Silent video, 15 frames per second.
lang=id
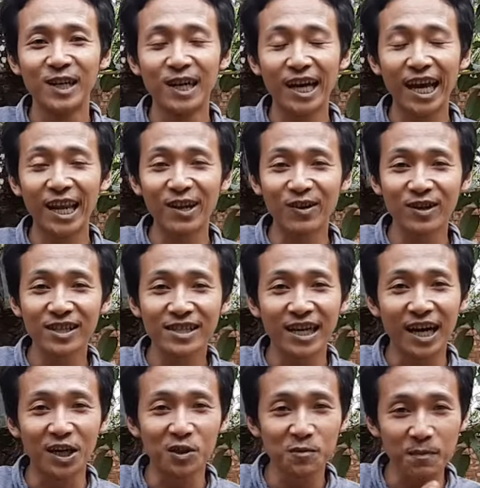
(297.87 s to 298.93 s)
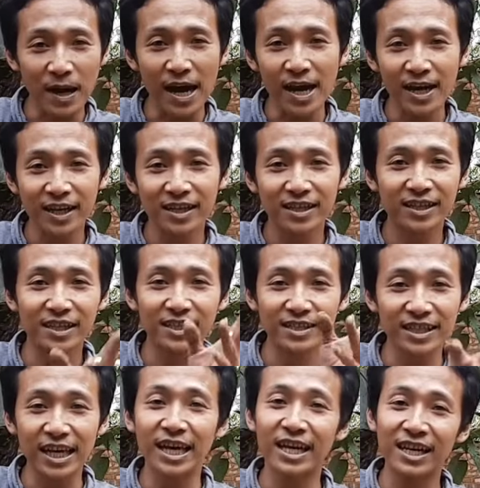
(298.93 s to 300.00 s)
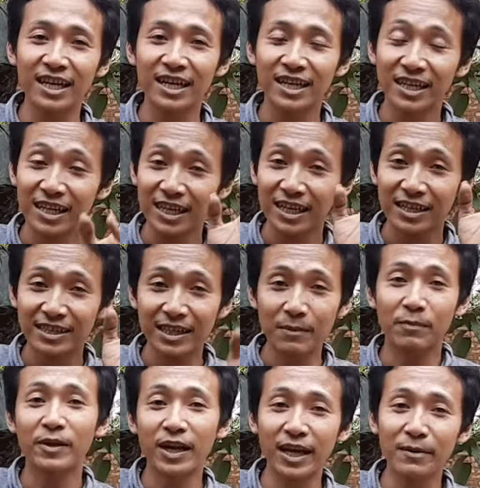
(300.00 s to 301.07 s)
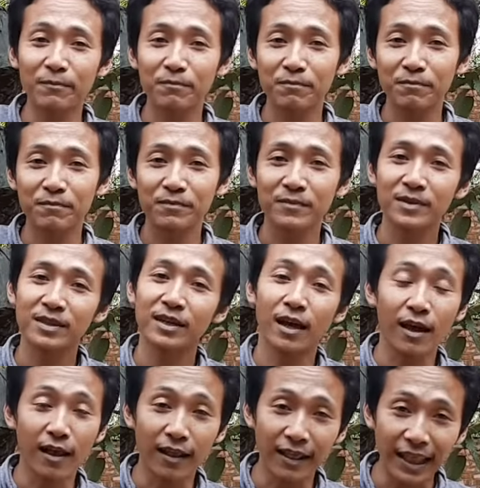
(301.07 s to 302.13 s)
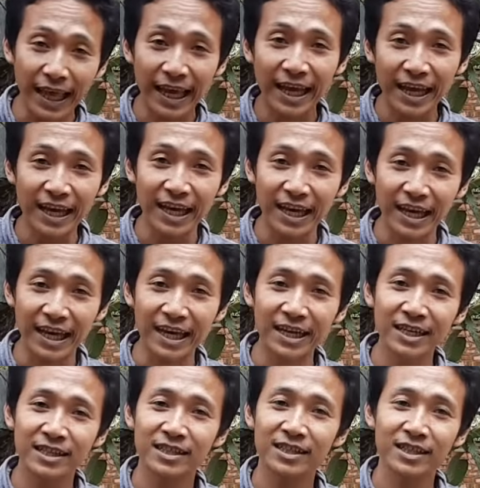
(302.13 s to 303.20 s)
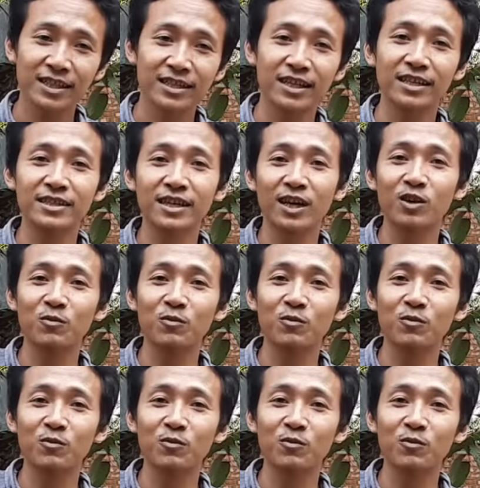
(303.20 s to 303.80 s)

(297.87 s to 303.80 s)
oke lor jangan lupa di share subscribe like ya dan jangan